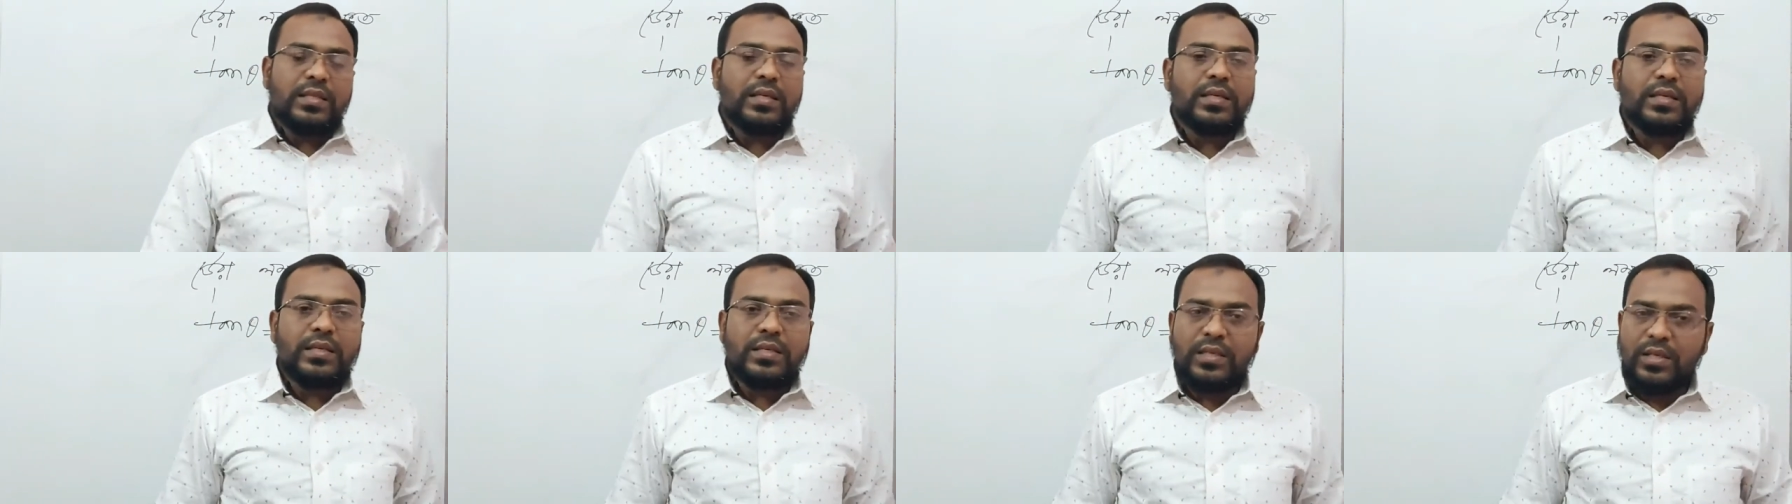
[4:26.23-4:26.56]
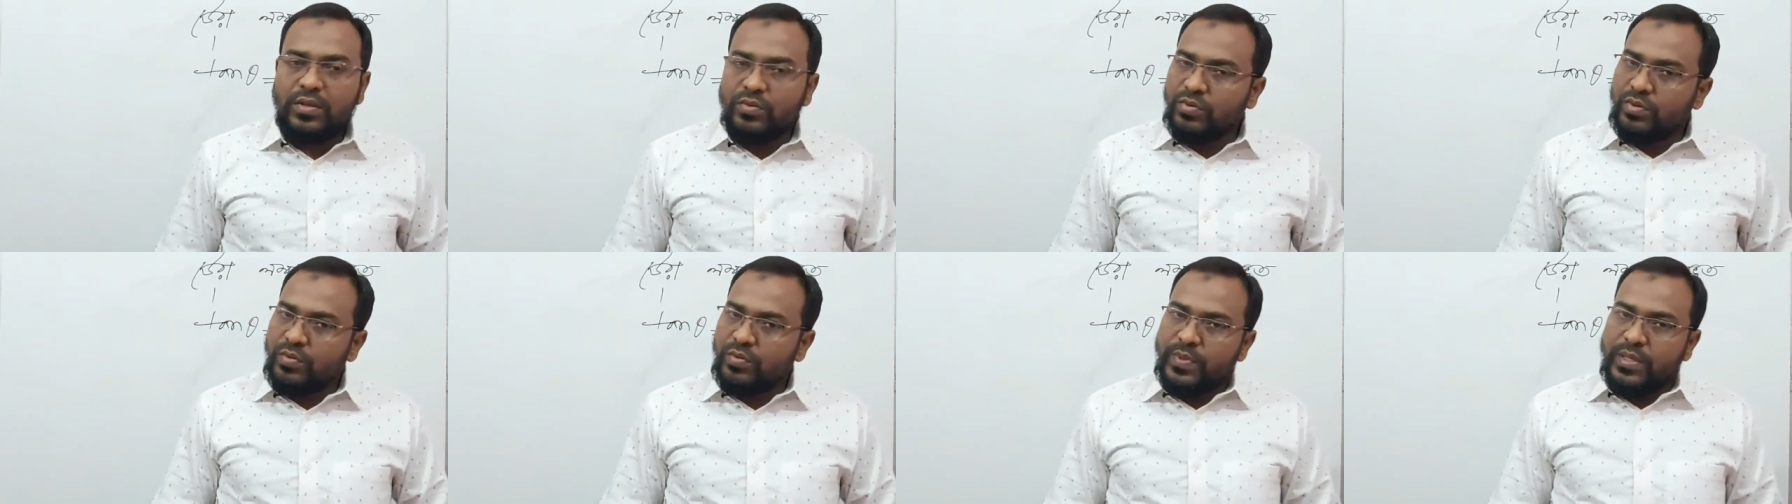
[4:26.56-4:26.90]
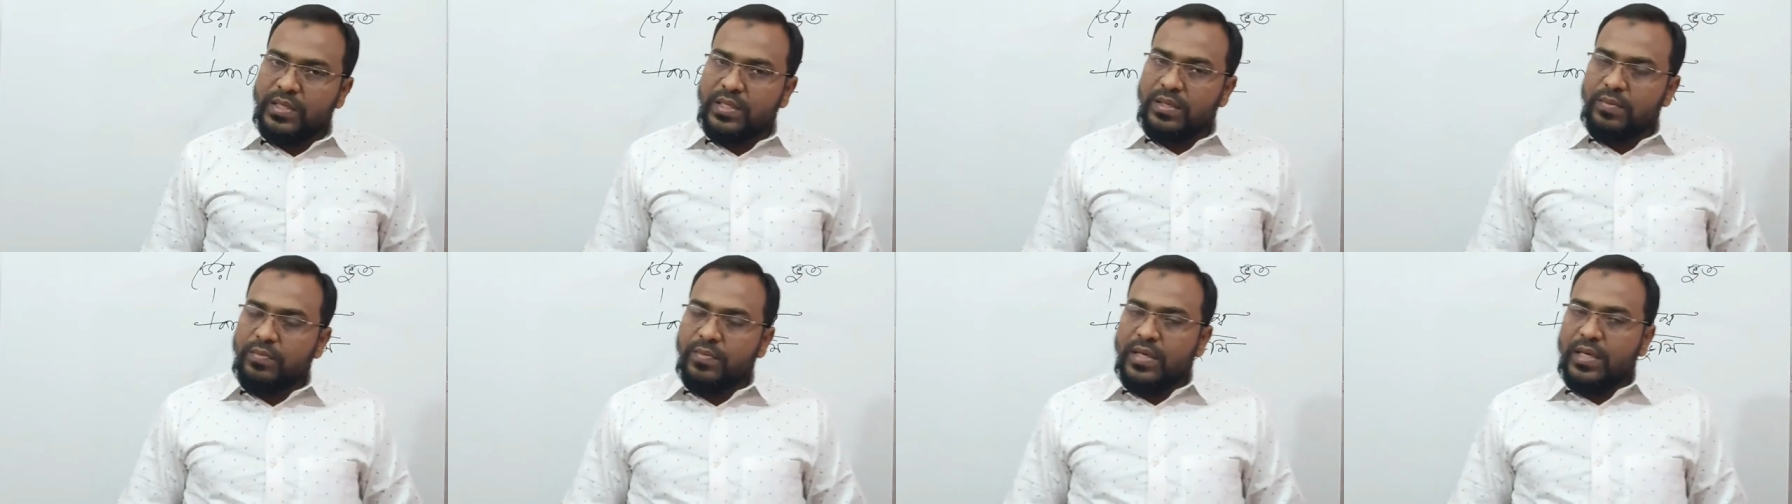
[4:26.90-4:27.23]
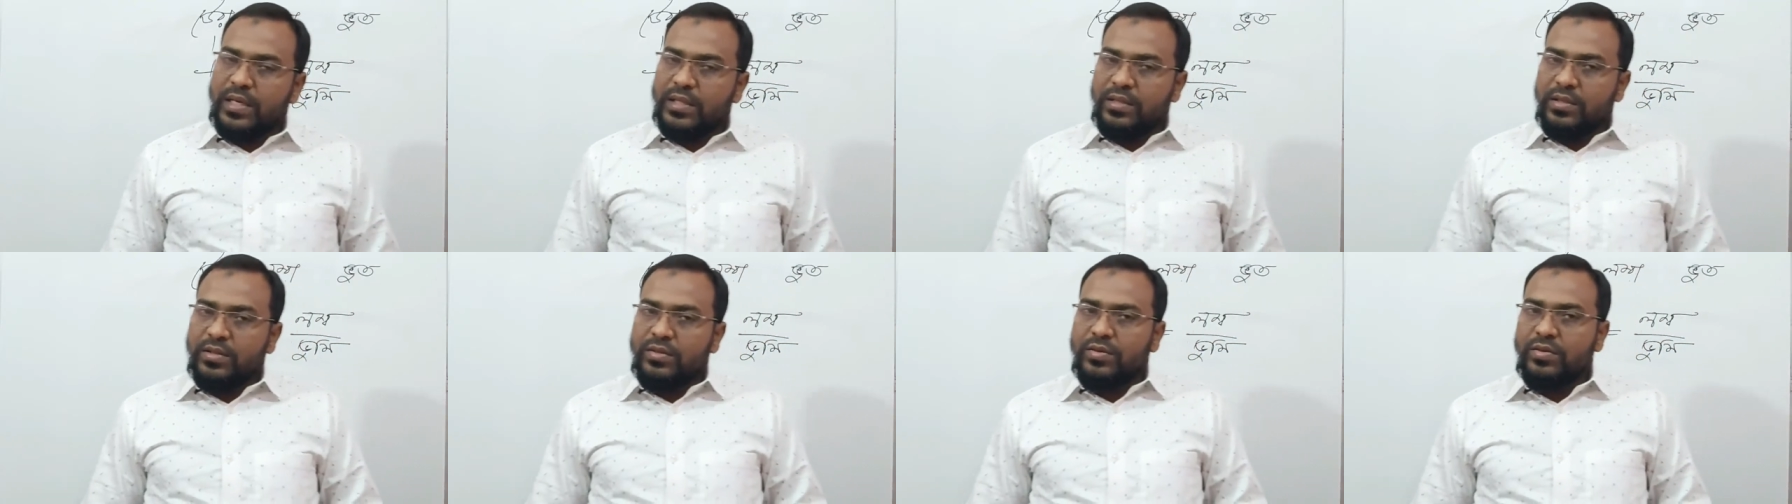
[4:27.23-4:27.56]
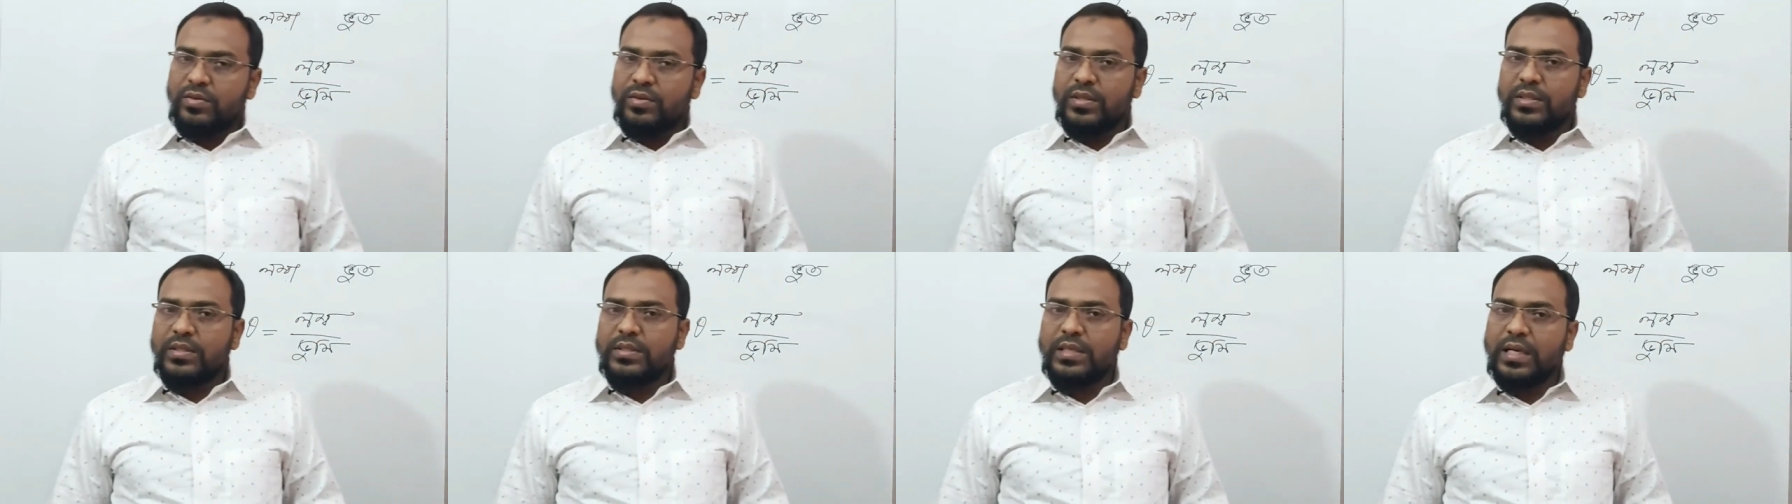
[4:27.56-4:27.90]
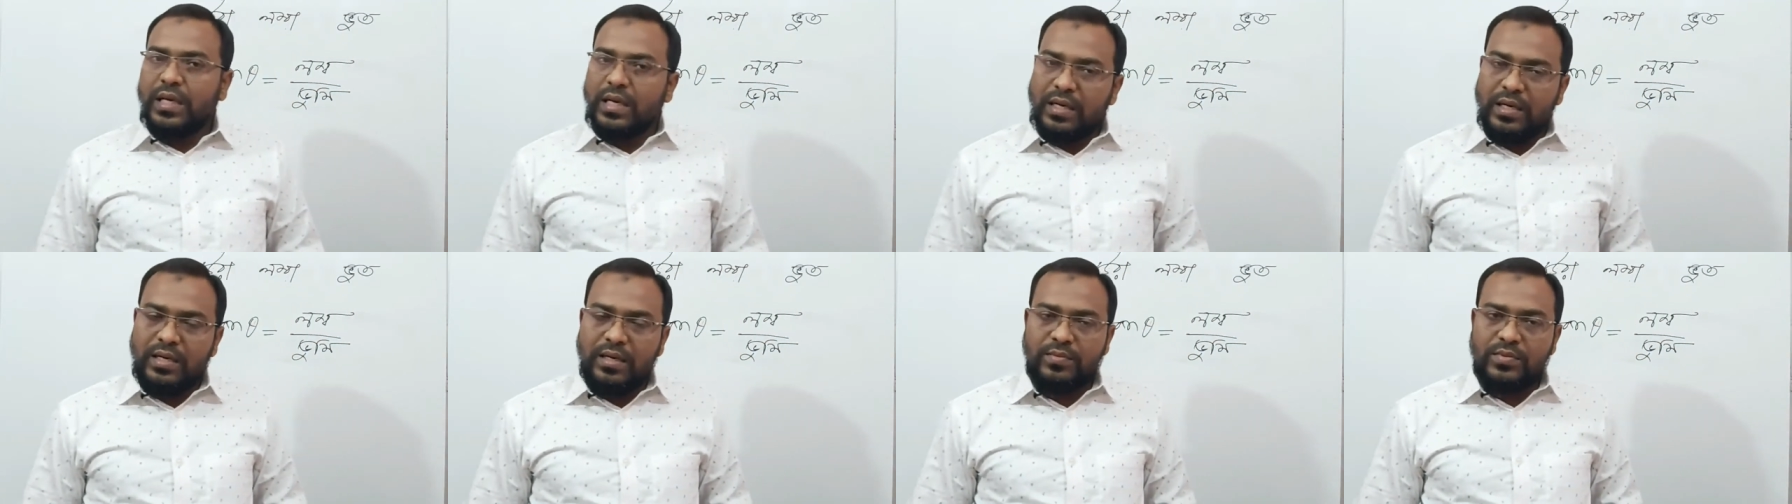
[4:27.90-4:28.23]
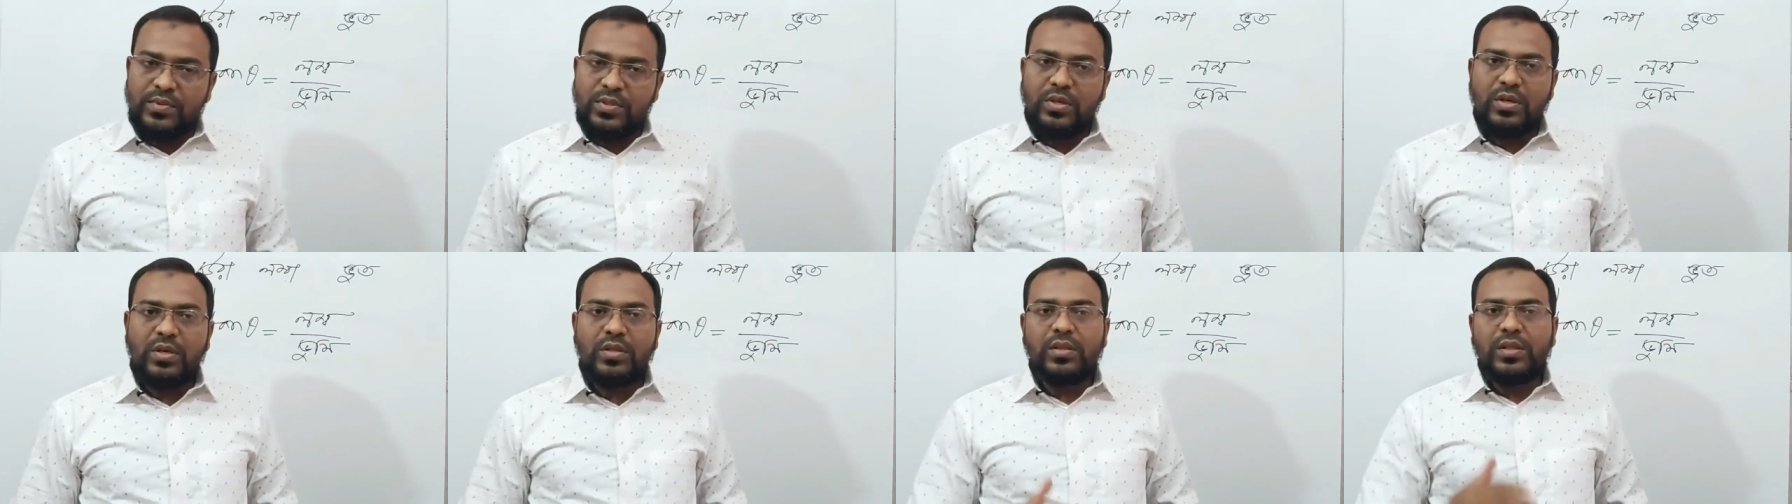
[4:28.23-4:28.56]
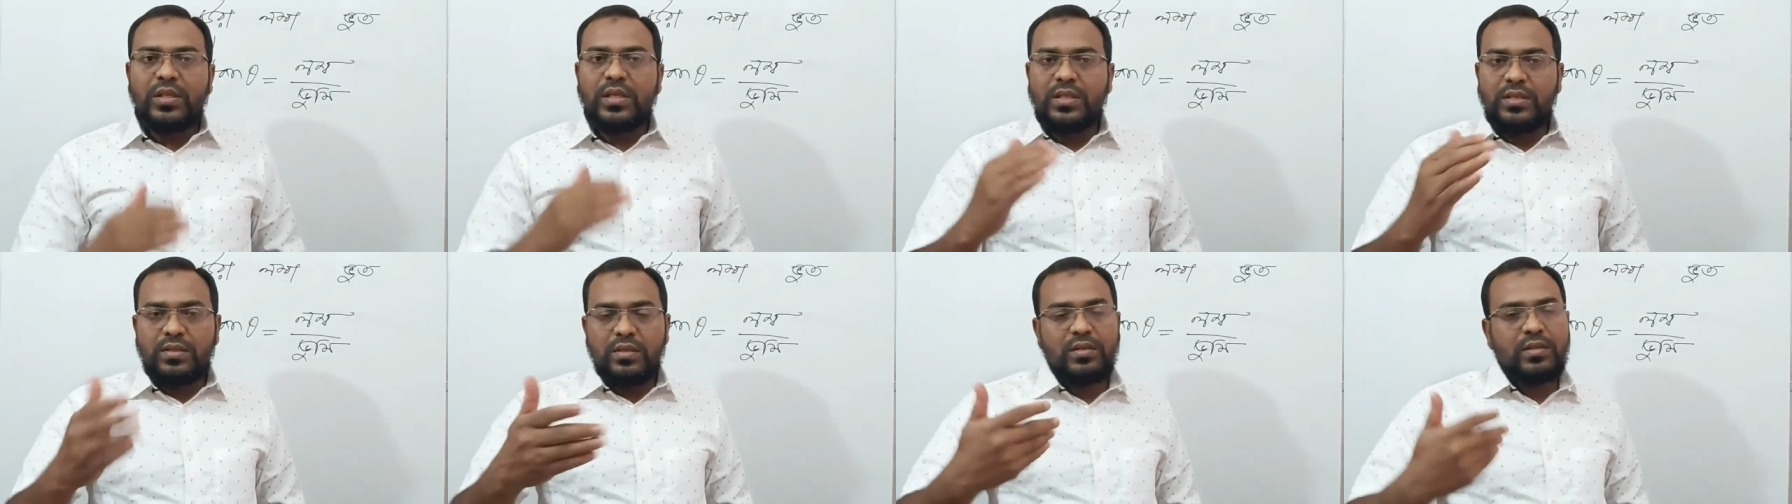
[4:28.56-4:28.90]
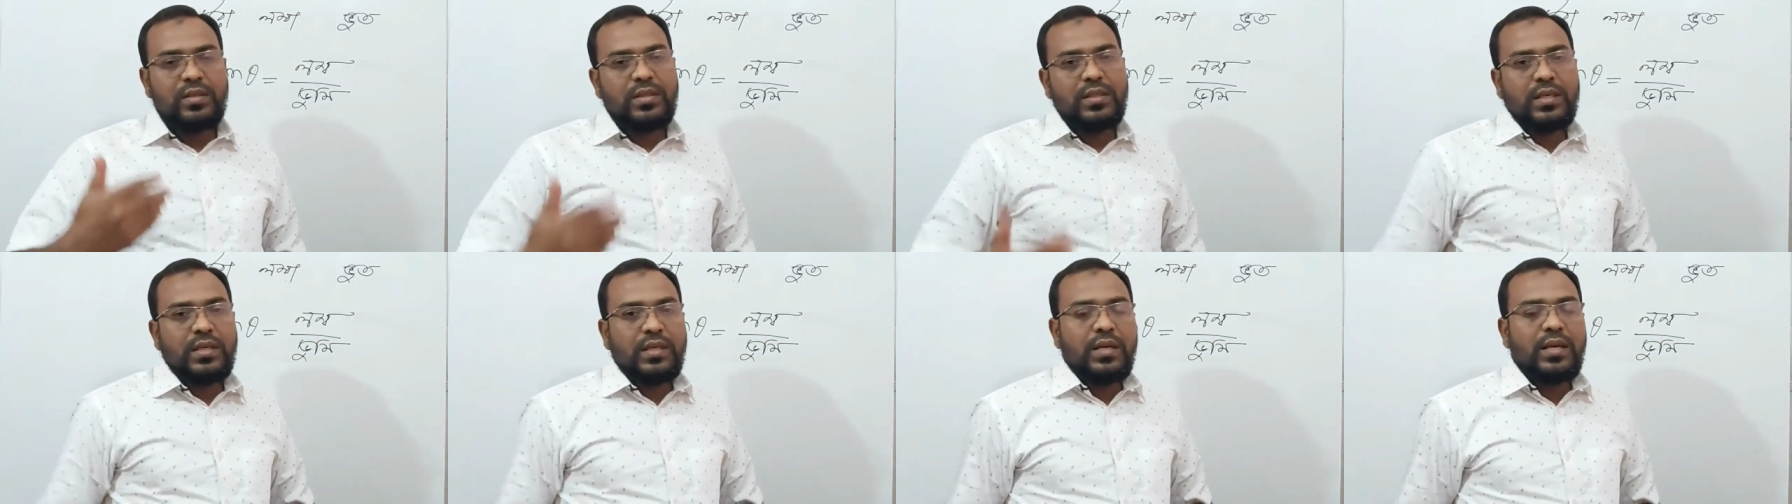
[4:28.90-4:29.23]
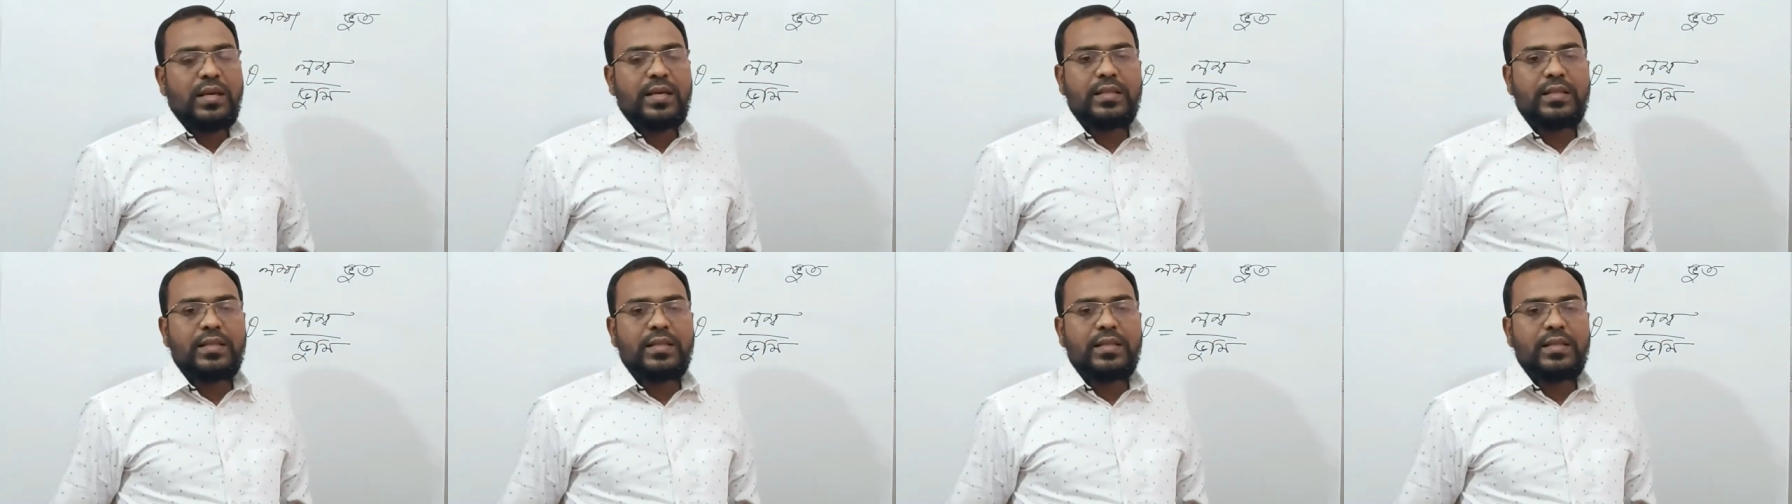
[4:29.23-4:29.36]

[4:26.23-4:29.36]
তিনটা অনুপাত আমরা এতক্ষণে জানলাম ছন্দে ছন্দে